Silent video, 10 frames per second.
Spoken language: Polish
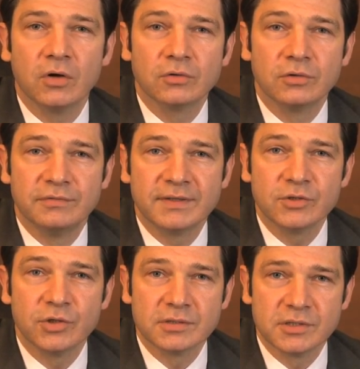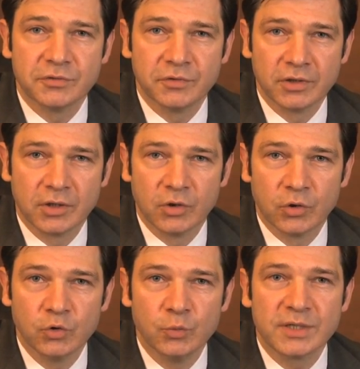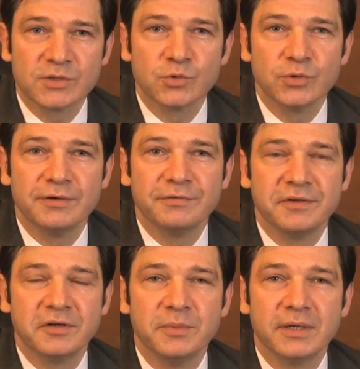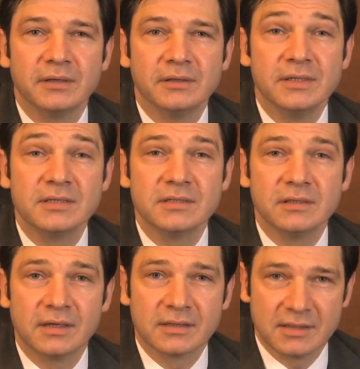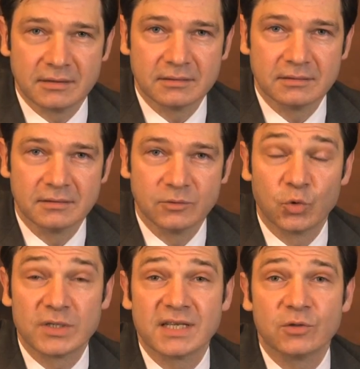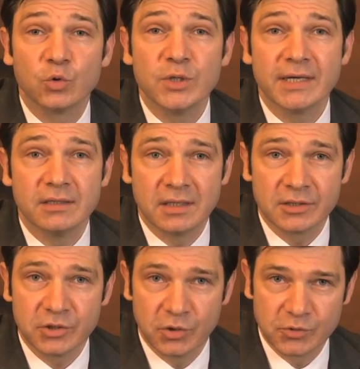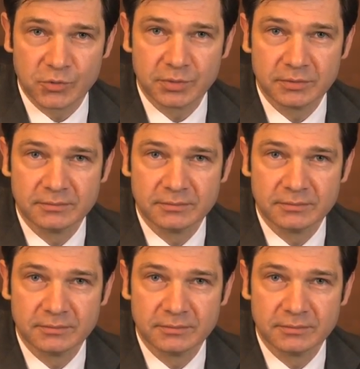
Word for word: od 2009 roku pracuje w firmie XYZ, która zatrudnia 11 osób.